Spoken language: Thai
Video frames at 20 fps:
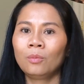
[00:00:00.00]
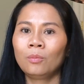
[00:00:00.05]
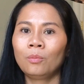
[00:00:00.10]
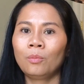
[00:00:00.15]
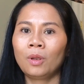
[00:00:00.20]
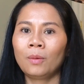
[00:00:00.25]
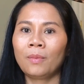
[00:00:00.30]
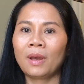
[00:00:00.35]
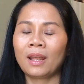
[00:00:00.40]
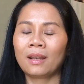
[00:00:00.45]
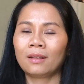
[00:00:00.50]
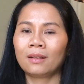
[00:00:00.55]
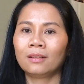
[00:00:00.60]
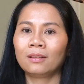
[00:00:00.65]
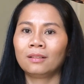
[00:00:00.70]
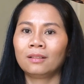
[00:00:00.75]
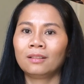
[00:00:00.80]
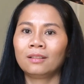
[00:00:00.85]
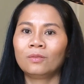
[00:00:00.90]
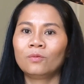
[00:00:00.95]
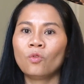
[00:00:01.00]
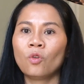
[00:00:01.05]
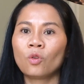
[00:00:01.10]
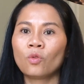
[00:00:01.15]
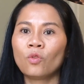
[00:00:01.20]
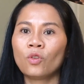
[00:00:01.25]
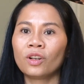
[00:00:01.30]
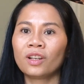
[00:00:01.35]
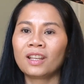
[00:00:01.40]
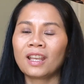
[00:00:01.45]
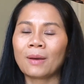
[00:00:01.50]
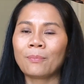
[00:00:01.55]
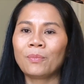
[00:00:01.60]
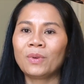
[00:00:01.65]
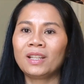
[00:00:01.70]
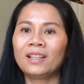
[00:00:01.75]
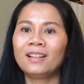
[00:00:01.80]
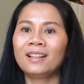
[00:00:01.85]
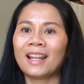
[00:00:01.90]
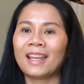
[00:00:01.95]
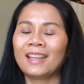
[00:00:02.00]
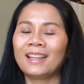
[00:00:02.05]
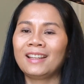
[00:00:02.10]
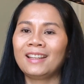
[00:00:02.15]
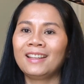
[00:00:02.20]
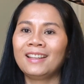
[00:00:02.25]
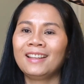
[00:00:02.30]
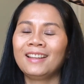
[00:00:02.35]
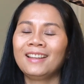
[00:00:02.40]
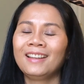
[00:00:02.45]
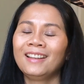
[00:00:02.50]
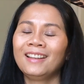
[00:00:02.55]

แม่บ้านวกวนกลับไปถึงไหนเนี่ย